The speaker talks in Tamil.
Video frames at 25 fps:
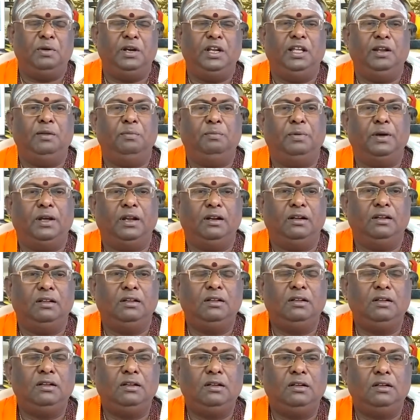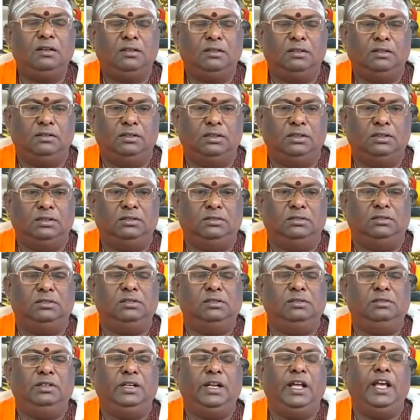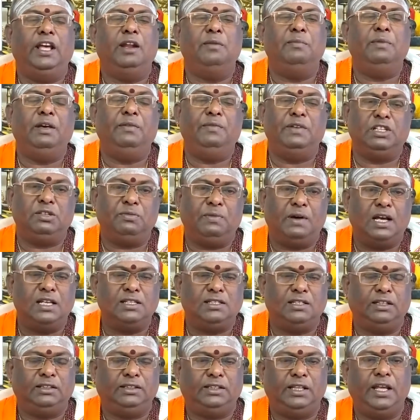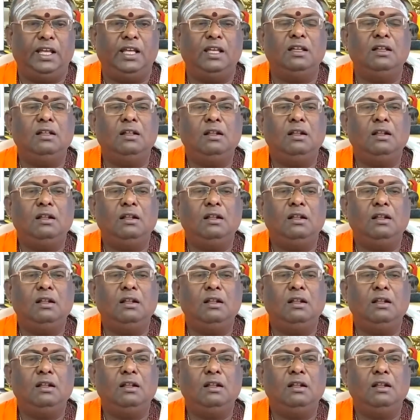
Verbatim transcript: பண்ணியிருப்பார் நேர்மை விசுவாசத்தை